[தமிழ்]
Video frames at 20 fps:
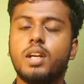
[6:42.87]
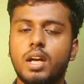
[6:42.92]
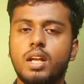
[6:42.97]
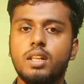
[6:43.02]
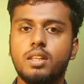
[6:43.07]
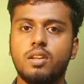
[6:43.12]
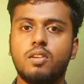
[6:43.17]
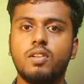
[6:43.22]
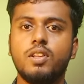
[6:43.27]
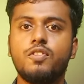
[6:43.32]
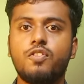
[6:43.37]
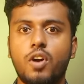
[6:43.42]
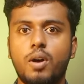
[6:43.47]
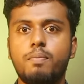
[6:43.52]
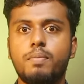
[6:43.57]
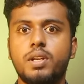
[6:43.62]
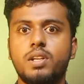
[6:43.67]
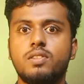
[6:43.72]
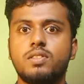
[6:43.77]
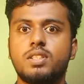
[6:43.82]
காலத்தில் வந்து
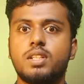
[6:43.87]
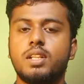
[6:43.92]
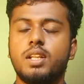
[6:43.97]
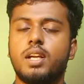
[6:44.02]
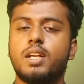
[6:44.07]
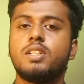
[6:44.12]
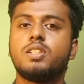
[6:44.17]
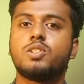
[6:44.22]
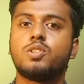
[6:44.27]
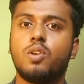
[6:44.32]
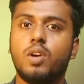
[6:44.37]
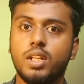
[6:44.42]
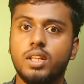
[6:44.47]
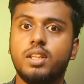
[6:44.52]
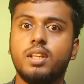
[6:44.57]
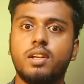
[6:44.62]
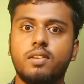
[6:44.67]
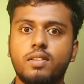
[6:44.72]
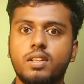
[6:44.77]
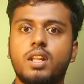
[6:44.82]
ஃபார்ம் பண்ணி வச்சுருந்தாங்க ஸோ
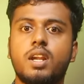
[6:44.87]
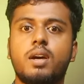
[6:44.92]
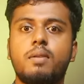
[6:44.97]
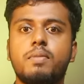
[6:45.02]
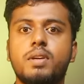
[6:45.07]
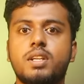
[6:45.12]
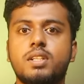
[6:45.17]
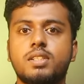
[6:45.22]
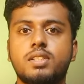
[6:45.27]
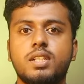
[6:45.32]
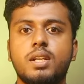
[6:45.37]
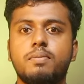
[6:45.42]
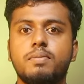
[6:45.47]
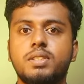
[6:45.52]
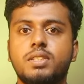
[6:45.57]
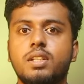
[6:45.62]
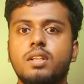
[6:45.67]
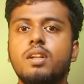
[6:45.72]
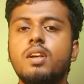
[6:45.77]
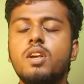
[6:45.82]
அதுதான் வந்து ராமகிருஷ்ணா
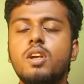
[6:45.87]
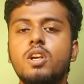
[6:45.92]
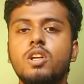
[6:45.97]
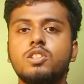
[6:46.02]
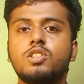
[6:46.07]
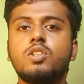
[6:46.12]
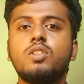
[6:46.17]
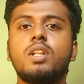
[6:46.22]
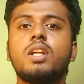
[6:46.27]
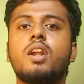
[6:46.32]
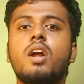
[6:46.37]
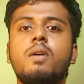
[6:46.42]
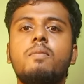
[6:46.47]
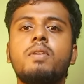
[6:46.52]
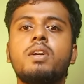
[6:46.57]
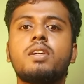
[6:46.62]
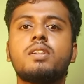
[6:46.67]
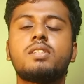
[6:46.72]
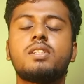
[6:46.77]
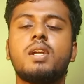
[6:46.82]
மிஷின் ஸோ இந்த
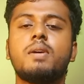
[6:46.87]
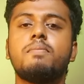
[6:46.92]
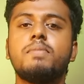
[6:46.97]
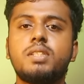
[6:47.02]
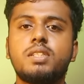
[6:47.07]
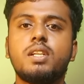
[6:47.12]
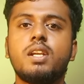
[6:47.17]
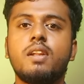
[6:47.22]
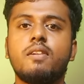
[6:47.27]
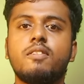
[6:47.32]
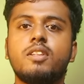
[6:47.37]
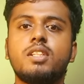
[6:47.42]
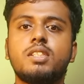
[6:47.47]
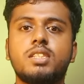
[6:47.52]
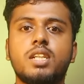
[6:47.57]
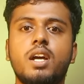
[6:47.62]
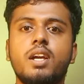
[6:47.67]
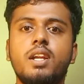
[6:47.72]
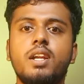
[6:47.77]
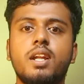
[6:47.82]
ராமகிருஷ்ணா மிஷினில்
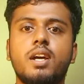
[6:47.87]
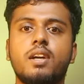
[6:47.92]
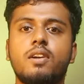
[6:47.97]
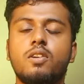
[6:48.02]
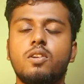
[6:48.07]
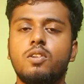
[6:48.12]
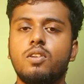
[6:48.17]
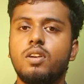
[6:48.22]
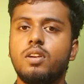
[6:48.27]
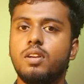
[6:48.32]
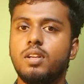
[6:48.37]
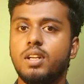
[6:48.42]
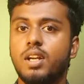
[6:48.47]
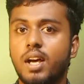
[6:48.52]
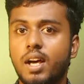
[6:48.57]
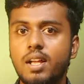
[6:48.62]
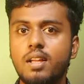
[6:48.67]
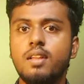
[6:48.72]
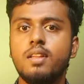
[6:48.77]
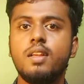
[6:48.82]
வந்து ஜாயின்
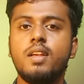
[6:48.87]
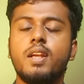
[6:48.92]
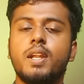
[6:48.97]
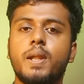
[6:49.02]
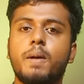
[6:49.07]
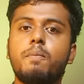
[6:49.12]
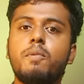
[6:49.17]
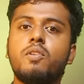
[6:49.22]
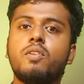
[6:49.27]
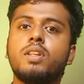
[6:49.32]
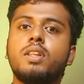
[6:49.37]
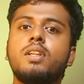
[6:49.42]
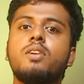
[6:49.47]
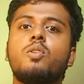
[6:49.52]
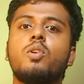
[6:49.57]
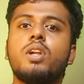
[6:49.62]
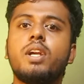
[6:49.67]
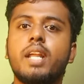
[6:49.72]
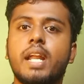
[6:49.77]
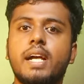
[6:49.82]
ஆகணும்னா நம்ம வந்து
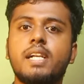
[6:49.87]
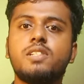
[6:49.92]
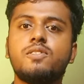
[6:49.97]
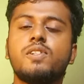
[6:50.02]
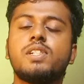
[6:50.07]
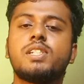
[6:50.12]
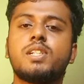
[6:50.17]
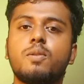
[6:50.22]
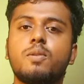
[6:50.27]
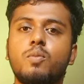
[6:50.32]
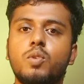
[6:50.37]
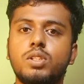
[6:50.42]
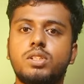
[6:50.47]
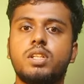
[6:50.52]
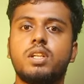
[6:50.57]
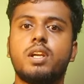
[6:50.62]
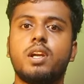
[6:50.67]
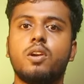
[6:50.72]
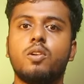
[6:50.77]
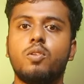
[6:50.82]
ஒரு கிராஜுவேஷன்
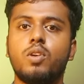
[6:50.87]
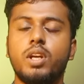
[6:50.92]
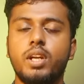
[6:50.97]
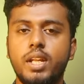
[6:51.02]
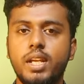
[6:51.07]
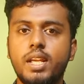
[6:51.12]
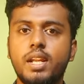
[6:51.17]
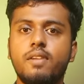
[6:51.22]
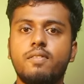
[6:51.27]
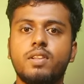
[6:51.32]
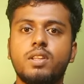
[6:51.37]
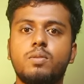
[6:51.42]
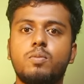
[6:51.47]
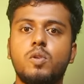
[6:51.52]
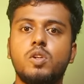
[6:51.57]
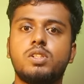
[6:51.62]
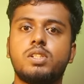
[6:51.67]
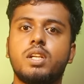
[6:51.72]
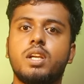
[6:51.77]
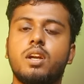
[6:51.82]
முடிச்சிருக்கணும் ஒரு டிகிரி வந்து
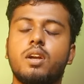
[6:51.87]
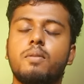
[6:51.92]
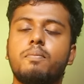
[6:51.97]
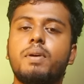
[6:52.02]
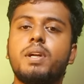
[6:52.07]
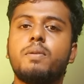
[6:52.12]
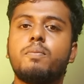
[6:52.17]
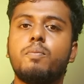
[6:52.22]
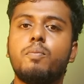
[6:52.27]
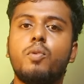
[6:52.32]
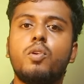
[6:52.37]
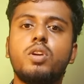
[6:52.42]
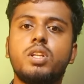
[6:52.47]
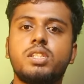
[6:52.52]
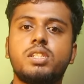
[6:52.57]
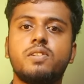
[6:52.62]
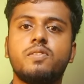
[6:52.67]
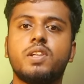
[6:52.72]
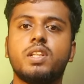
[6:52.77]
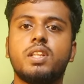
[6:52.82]
முடிச்சிருக்கணும் பட்
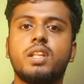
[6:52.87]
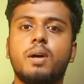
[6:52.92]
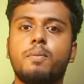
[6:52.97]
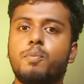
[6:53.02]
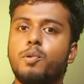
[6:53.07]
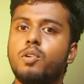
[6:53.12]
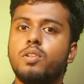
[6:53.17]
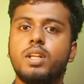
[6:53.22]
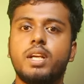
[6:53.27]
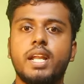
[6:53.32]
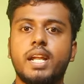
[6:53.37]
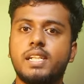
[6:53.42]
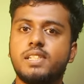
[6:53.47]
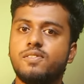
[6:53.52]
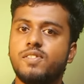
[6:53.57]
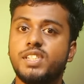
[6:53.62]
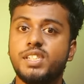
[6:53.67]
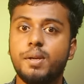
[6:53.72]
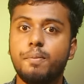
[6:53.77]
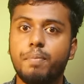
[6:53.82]
மோடிஜி வந்து அப்போ வந்து
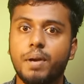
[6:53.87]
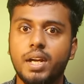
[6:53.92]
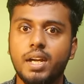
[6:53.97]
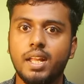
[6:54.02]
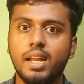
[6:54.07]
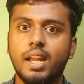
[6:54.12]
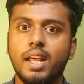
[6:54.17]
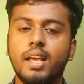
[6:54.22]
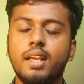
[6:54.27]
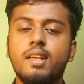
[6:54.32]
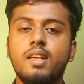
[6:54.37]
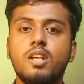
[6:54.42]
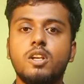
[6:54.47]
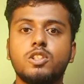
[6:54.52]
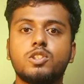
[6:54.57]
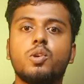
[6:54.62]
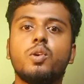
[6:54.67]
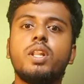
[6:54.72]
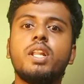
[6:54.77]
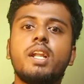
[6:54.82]
கிராஜுவேஷன் பண்ணலை
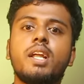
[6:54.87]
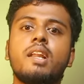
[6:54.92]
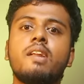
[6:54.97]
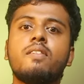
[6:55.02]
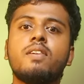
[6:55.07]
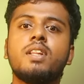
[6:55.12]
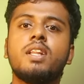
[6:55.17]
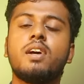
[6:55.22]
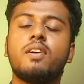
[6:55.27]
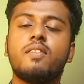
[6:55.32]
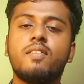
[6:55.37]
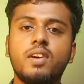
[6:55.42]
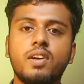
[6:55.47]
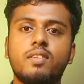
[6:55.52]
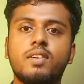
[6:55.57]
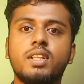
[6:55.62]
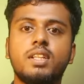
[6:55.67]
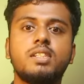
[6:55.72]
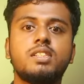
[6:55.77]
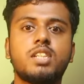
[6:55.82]
ஸோ இதனால் வந்து
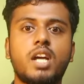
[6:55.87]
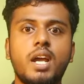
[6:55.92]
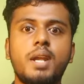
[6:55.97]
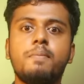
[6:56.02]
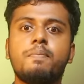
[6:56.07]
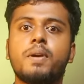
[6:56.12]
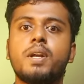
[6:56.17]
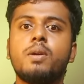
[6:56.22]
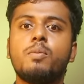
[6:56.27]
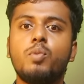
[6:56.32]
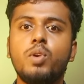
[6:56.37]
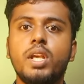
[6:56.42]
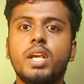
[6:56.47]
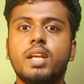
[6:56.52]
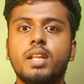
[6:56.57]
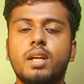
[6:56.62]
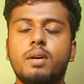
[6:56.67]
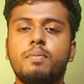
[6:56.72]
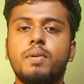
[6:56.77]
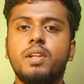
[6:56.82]
அவங்க வந்து ஜாயின் பண்ண
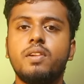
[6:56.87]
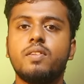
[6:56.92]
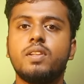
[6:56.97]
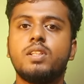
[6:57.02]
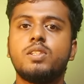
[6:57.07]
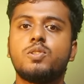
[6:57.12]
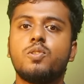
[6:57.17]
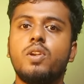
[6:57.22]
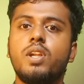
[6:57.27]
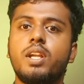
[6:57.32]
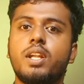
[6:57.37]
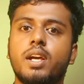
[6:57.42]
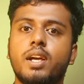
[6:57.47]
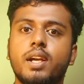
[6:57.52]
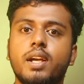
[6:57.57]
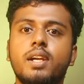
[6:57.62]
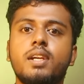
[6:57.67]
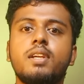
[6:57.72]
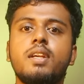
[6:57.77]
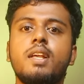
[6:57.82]
முடியாது அப்படின்னு வந்து
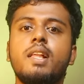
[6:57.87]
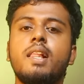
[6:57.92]
சொல்லிட்டாங்க